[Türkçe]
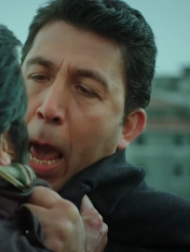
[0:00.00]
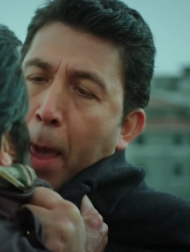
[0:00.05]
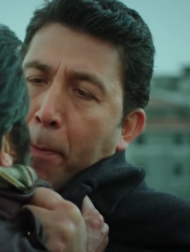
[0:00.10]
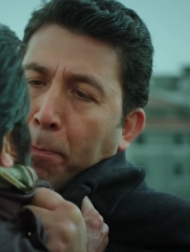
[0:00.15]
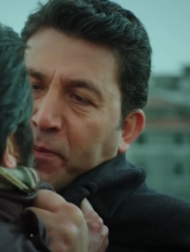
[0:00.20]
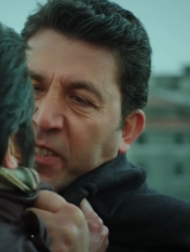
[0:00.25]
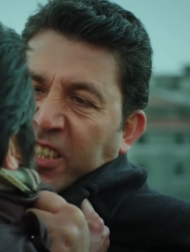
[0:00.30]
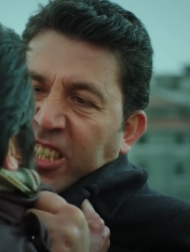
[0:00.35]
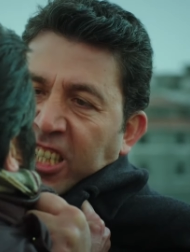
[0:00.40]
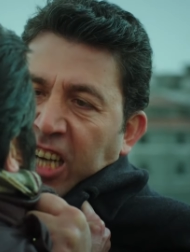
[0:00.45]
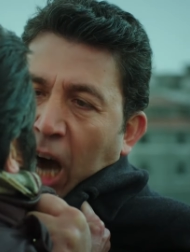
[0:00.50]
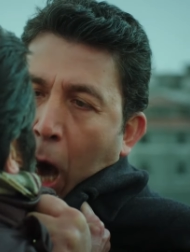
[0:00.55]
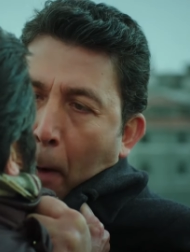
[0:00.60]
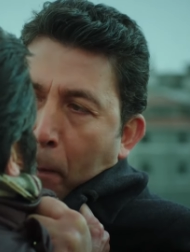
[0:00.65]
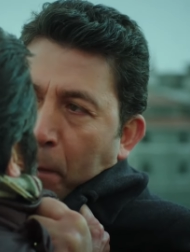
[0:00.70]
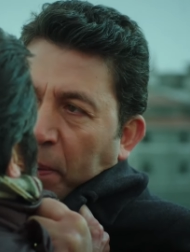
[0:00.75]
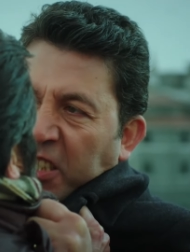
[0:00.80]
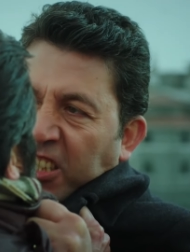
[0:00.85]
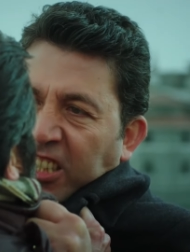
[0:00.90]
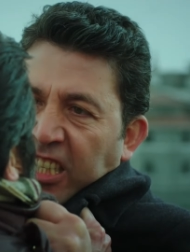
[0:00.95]
...hepsini
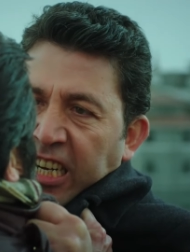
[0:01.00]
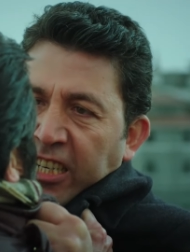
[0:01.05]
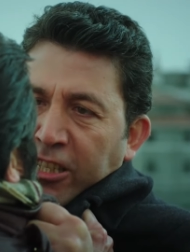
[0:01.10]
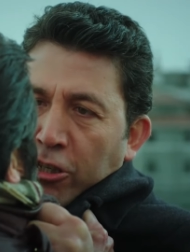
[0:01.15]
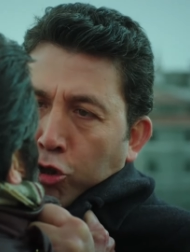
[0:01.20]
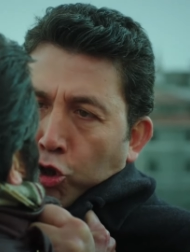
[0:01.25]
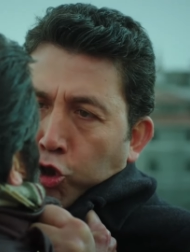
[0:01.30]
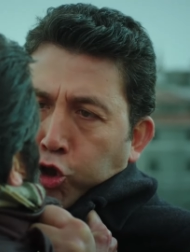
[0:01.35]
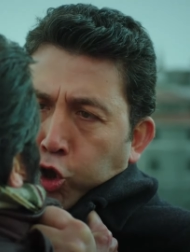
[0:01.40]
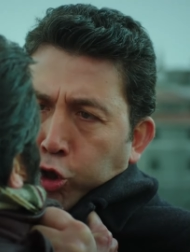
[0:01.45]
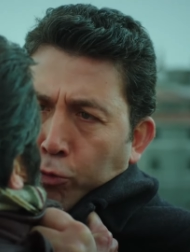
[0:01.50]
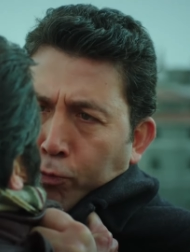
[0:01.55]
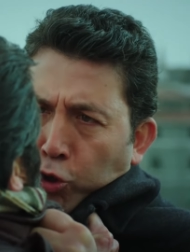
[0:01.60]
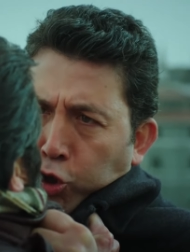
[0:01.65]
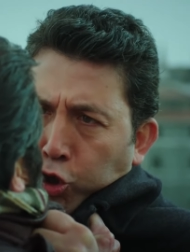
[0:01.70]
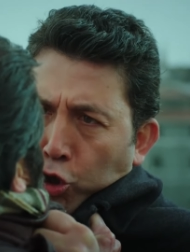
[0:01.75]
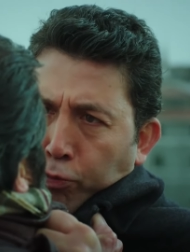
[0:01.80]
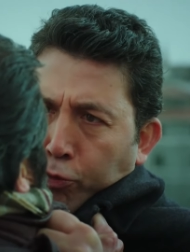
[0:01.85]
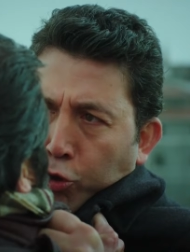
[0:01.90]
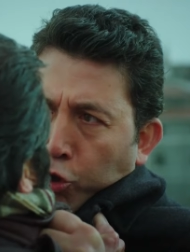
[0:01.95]
hapislerde sürüm sürüm